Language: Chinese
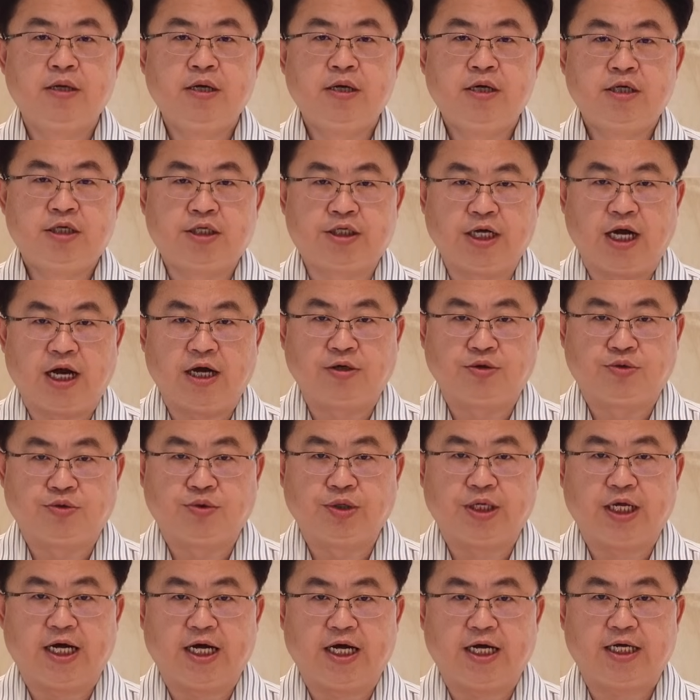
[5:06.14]
上
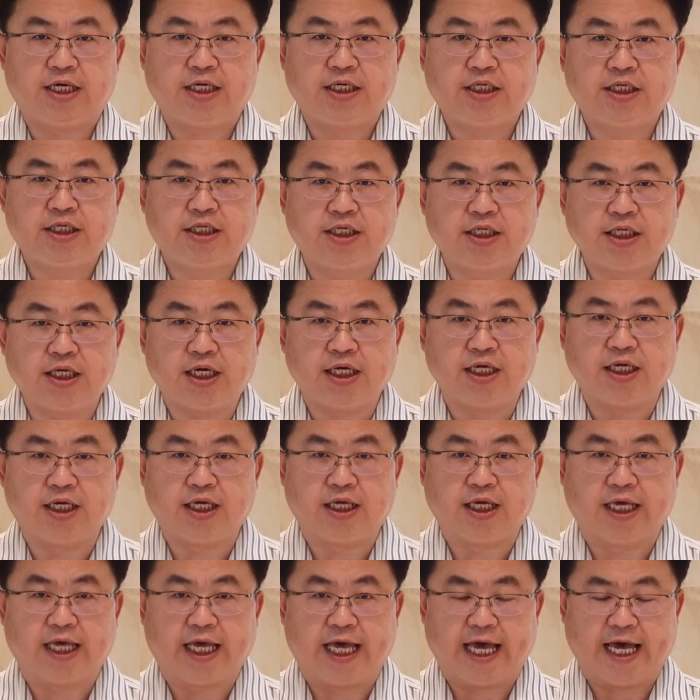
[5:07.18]
主的圣
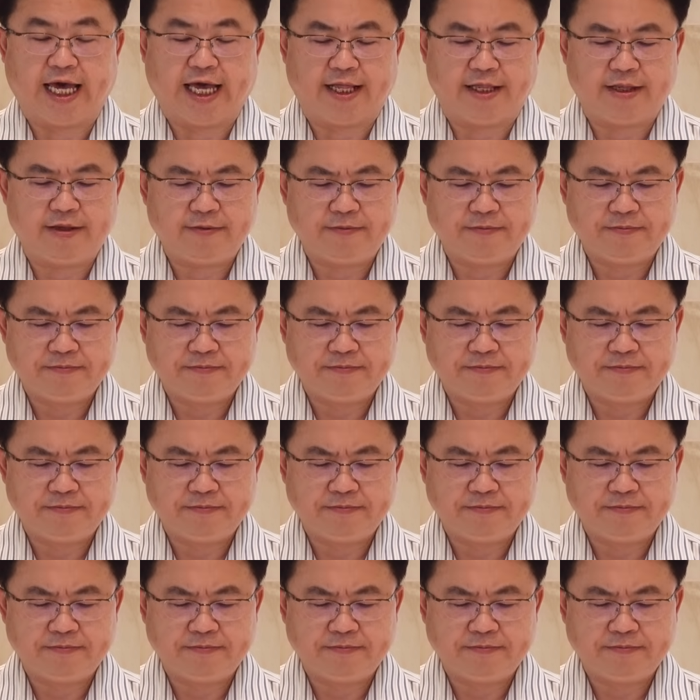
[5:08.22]
言，